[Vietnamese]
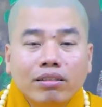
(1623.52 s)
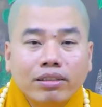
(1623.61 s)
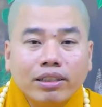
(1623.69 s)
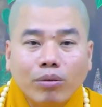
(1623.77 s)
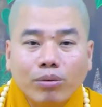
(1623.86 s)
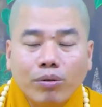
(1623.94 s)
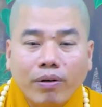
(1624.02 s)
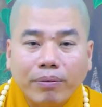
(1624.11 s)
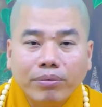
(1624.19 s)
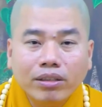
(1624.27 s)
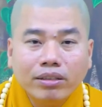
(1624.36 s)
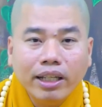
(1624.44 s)
nước sông không
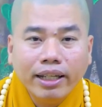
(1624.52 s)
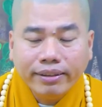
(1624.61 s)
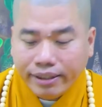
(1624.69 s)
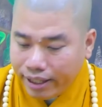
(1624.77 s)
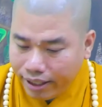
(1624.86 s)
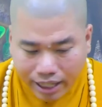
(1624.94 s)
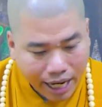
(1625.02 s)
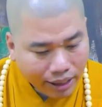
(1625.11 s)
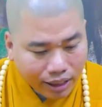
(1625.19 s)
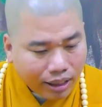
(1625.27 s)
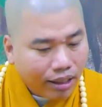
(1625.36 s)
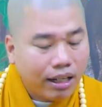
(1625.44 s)
phạm nước giếng chuyện
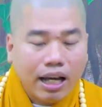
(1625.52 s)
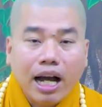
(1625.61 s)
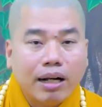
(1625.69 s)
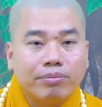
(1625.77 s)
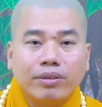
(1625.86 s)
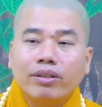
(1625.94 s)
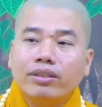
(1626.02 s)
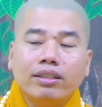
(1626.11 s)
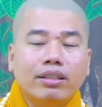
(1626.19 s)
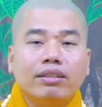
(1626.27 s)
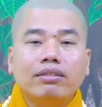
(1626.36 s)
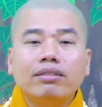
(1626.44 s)
ai thì nó làm thôi
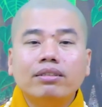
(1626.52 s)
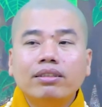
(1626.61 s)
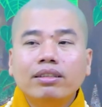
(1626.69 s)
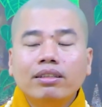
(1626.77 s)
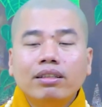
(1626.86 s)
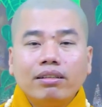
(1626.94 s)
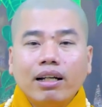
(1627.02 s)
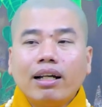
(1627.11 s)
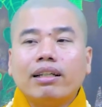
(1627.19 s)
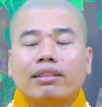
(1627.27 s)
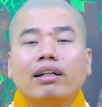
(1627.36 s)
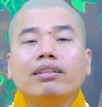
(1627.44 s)
chứ
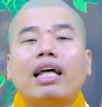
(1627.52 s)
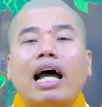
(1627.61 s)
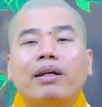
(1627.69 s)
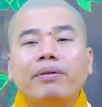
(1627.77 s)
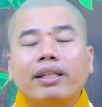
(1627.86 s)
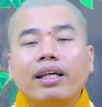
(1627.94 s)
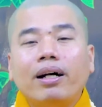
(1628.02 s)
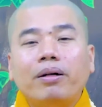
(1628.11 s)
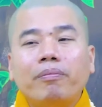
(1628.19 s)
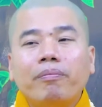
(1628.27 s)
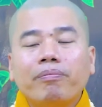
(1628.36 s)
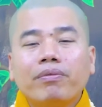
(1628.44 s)
rất là tự tại vậy thấy
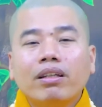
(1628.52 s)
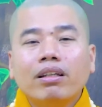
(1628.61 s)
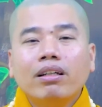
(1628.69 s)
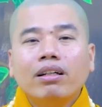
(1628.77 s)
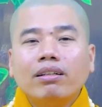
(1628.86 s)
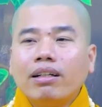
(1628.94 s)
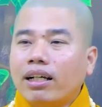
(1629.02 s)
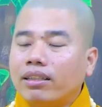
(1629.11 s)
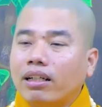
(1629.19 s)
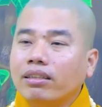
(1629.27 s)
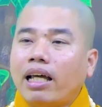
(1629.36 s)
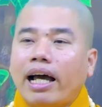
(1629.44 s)
không rất
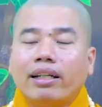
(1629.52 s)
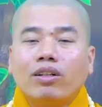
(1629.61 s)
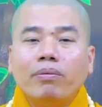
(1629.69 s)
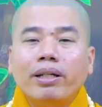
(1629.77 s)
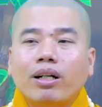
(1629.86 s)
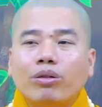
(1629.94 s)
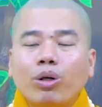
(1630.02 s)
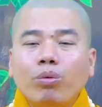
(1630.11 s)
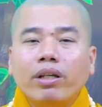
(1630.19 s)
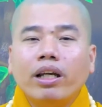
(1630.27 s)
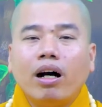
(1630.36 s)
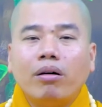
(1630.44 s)
là tự tại có bị câu
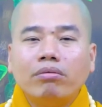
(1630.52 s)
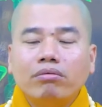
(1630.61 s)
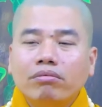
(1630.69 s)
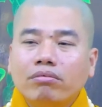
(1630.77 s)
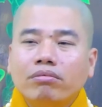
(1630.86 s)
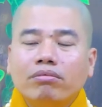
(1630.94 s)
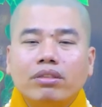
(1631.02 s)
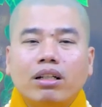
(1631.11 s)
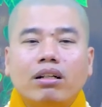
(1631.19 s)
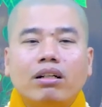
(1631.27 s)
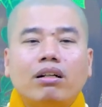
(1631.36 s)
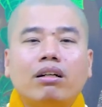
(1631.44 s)
thúc gì không
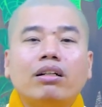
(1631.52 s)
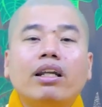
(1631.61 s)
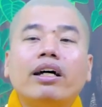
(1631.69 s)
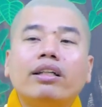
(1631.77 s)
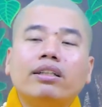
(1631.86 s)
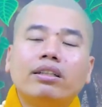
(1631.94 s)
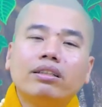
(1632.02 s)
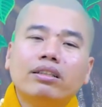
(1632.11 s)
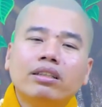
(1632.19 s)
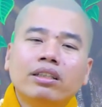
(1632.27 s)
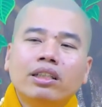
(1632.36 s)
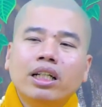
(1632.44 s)
đó nên
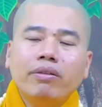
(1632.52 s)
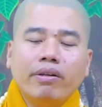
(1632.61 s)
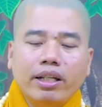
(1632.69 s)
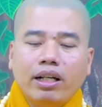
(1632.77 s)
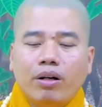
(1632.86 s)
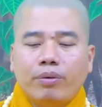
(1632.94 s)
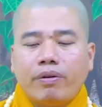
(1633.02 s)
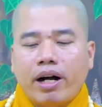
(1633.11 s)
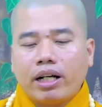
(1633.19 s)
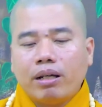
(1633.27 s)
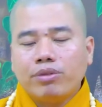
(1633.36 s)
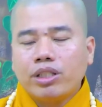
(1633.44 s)
quý vị hầu
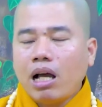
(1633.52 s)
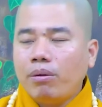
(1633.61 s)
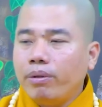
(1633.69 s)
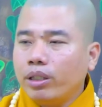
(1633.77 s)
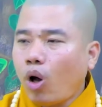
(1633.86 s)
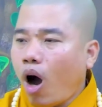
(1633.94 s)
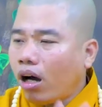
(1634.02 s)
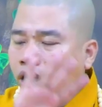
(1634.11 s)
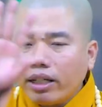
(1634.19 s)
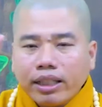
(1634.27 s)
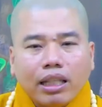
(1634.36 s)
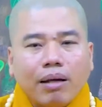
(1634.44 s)
phật làm sao mà bị
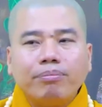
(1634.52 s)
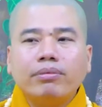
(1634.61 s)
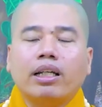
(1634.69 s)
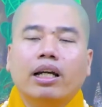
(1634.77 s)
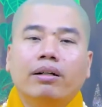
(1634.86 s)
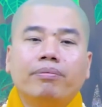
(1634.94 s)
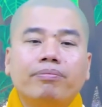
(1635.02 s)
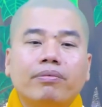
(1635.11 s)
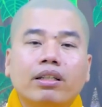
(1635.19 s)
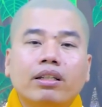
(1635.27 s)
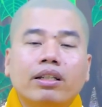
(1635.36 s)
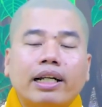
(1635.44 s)
thoáng được cái tâm kìa
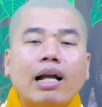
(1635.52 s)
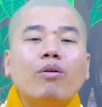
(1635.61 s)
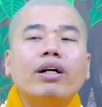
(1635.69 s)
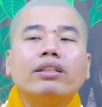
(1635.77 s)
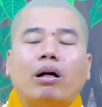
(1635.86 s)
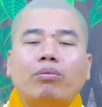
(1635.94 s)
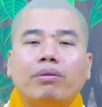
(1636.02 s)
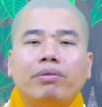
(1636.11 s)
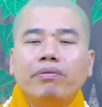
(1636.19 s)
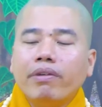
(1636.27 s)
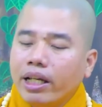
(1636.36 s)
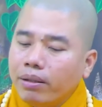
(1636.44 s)
cái quan trọng là
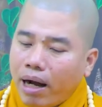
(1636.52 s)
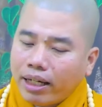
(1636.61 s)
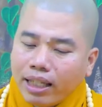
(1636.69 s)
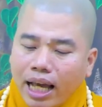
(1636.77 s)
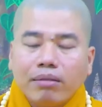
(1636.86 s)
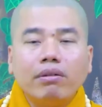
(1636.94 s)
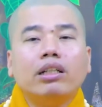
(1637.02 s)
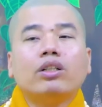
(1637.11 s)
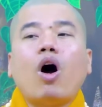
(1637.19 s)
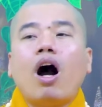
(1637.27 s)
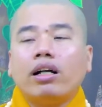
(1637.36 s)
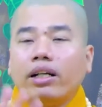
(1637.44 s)
quý vị bản thân
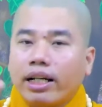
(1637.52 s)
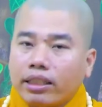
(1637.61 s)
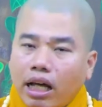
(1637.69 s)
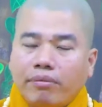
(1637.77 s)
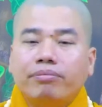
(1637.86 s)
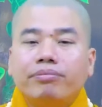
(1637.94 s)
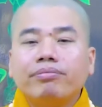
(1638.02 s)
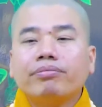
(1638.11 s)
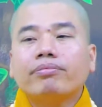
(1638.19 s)
mình thoáng được cái tâm